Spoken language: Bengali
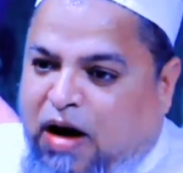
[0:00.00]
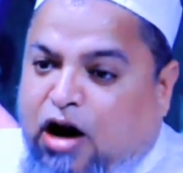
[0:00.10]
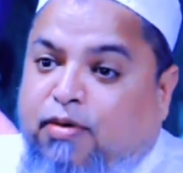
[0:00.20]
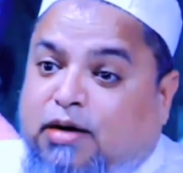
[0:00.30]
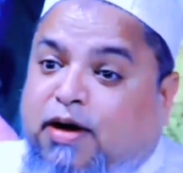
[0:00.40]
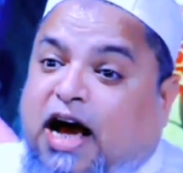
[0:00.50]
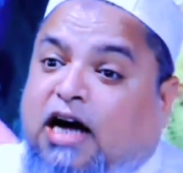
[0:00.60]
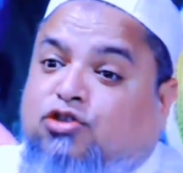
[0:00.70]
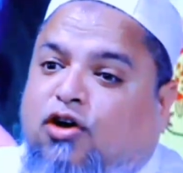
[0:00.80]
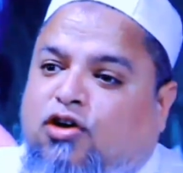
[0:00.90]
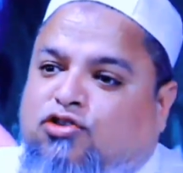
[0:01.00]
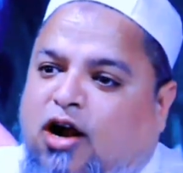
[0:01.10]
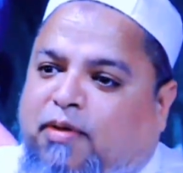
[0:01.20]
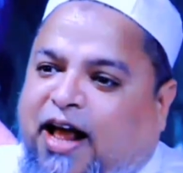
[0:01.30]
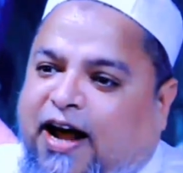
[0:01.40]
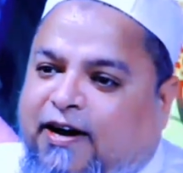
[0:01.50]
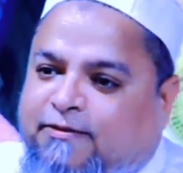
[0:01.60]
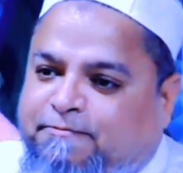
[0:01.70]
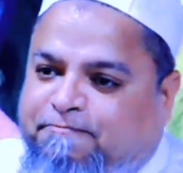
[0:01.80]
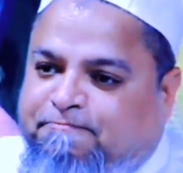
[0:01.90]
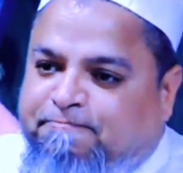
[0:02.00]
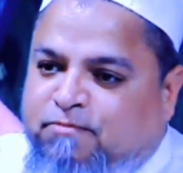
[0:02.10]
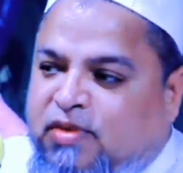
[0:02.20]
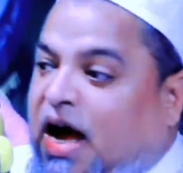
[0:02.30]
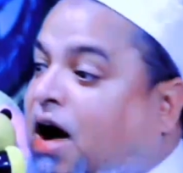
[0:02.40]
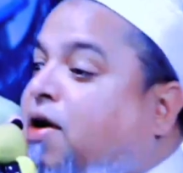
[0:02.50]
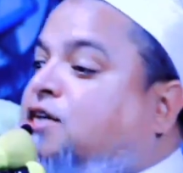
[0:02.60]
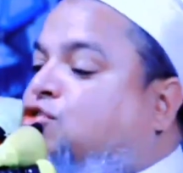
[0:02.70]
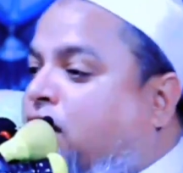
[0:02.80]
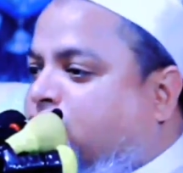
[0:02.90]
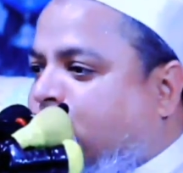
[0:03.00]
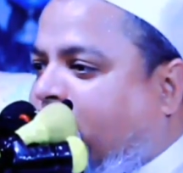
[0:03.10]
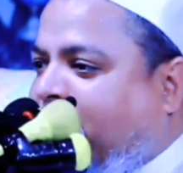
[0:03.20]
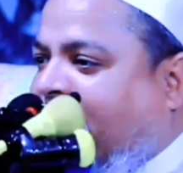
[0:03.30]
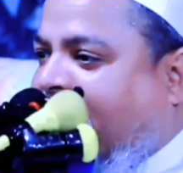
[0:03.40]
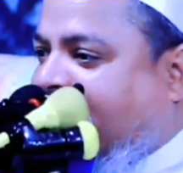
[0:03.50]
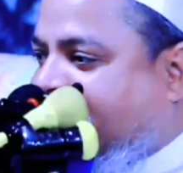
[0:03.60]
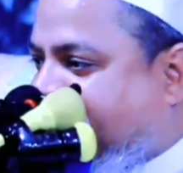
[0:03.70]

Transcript: ভালোবাসবে কার জন্য জোরে বলেন আওয়াজ করে জোরে বলেন